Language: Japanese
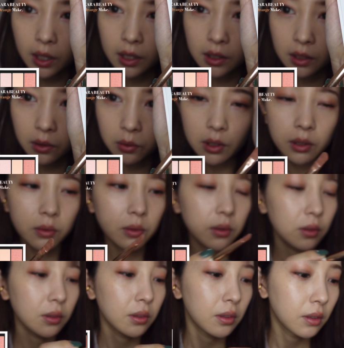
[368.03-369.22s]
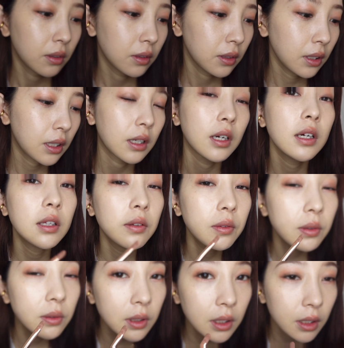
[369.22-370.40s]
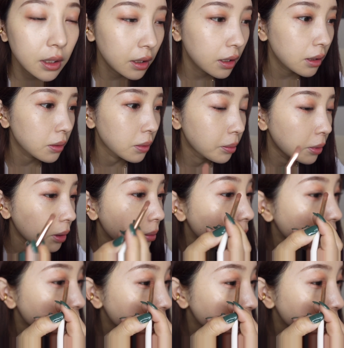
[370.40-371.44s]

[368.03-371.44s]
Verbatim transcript: 辺でこれをなんかライン風に入れたいと思いま